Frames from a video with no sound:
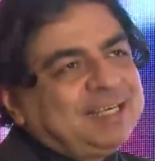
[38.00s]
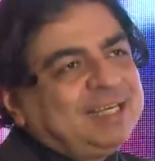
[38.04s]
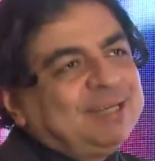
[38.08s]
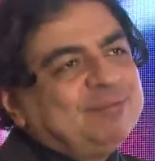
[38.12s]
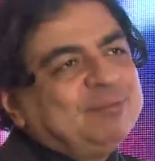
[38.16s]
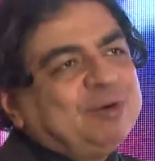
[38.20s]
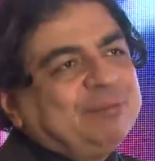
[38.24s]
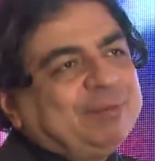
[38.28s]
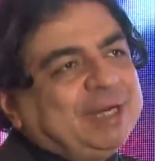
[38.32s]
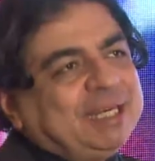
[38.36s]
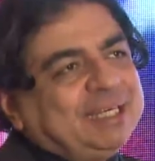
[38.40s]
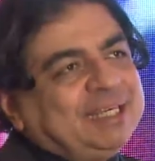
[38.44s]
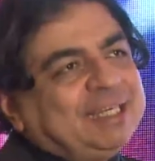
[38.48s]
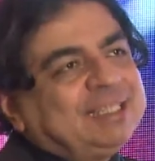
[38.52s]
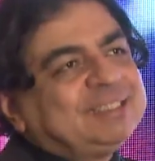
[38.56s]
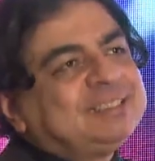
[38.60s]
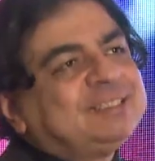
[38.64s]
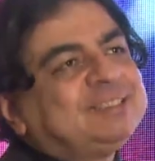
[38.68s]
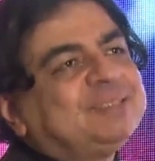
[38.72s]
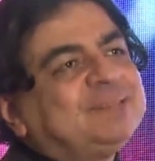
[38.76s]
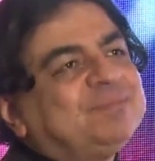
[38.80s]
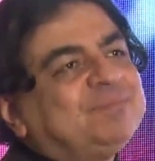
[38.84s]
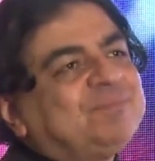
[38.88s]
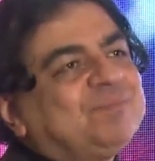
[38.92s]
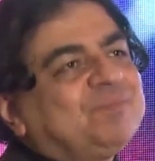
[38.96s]

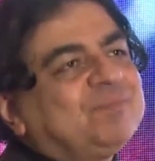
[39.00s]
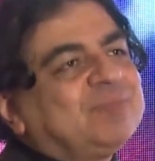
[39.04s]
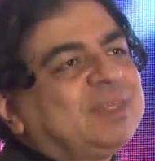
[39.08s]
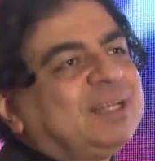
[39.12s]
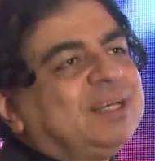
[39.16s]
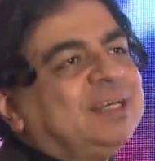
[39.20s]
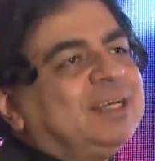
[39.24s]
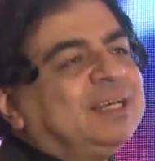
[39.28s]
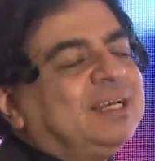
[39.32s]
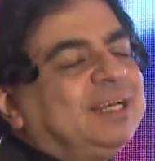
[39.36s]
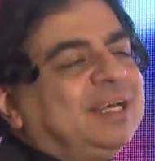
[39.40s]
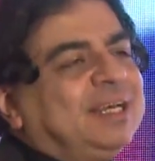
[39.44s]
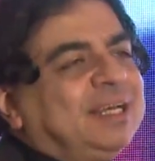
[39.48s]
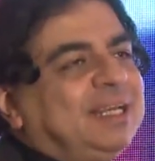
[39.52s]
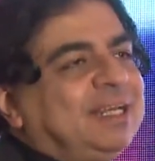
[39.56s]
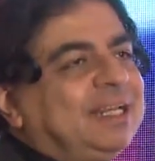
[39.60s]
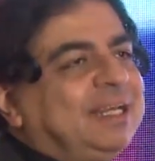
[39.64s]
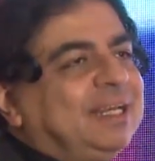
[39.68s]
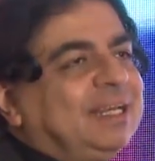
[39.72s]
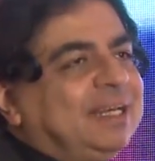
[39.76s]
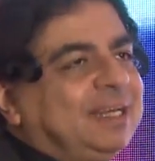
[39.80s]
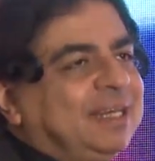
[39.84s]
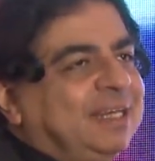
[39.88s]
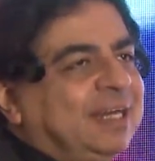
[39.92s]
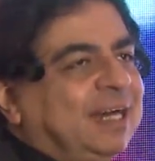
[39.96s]
المميز
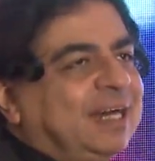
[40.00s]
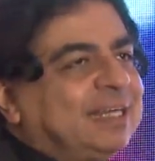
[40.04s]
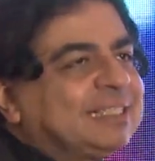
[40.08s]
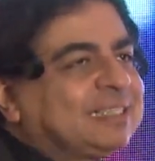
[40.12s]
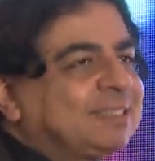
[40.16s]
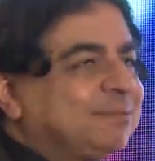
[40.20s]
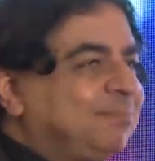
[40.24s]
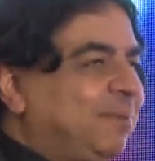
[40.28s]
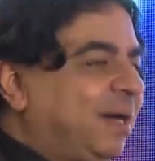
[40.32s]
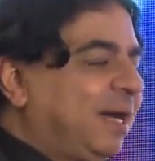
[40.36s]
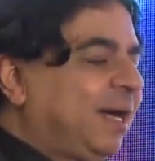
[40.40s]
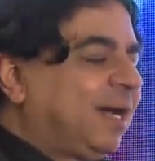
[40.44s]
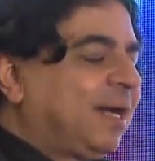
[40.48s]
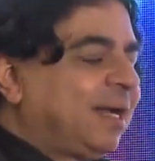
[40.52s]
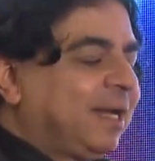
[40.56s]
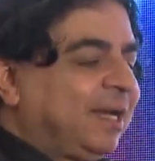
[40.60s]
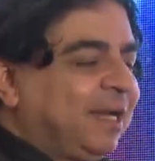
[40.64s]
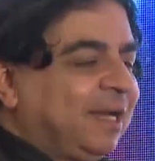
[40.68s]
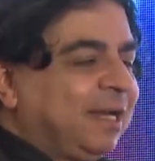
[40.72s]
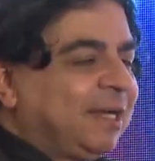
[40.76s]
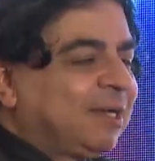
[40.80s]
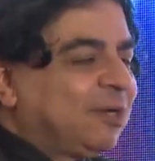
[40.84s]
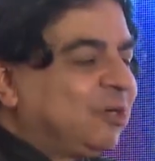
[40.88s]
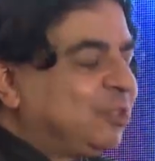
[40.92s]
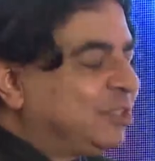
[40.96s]
اللي أصبح
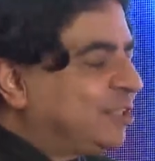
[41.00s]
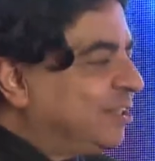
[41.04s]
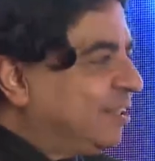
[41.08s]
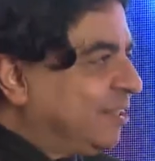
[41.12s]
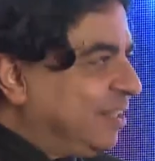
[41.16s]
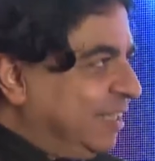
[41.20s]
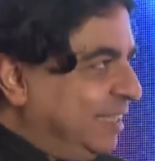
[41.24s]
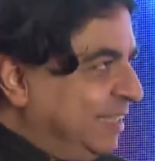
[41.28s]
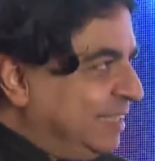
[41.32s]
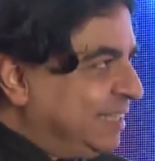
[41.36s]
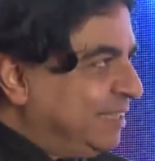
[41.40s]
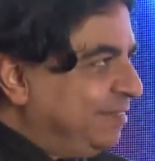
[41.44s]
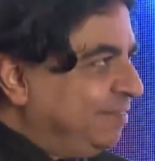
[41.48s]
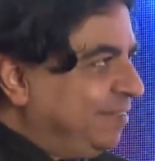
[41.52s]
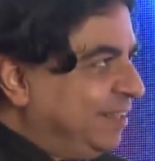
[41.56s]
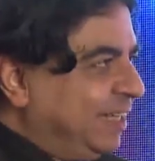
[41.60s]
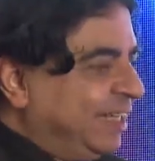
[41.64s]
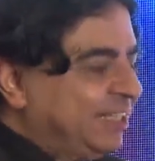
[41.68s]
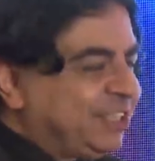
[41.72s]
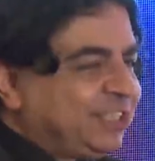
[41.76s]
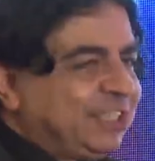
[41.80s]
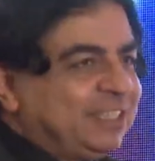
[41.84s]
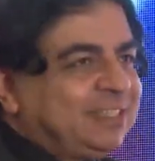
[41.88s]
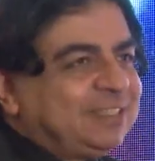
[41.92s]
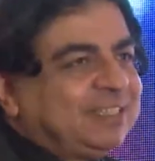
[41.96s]
جزء رئيسي
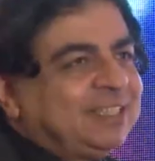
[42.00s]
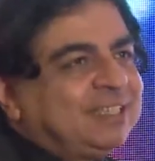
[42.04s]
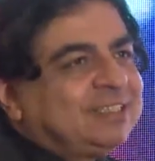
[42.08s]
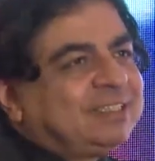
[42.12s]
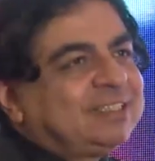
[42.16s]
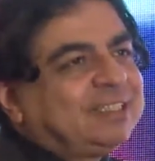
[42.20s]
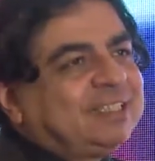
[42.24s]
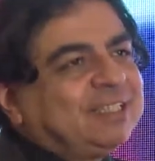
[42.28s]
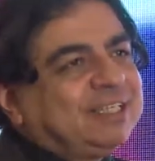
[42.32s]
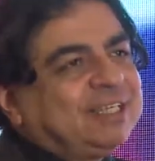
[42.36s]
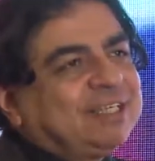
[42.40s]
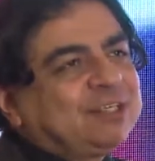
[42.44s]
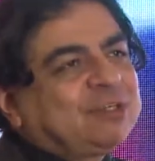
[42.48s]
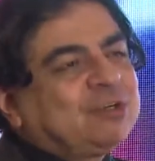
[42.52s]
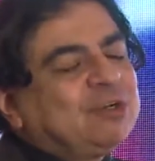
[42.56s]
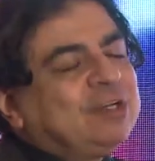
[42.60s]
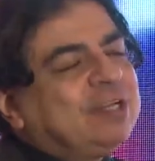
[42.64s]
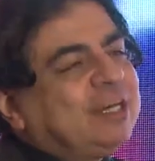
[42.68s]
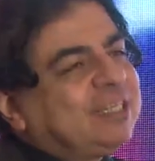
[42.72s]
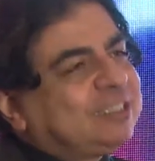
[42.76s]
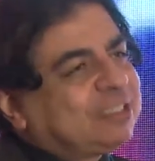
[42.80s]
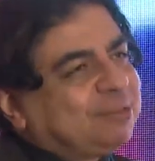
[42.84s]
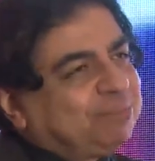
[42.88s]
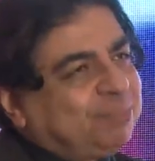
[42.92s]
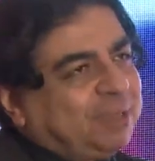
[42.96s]
في أجندة
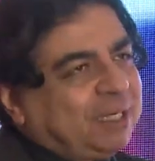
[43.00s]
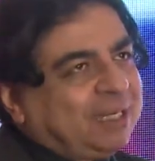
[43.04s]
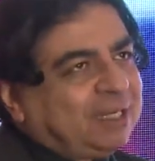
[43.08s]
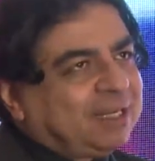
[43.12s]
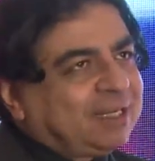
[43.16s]
كل أطباء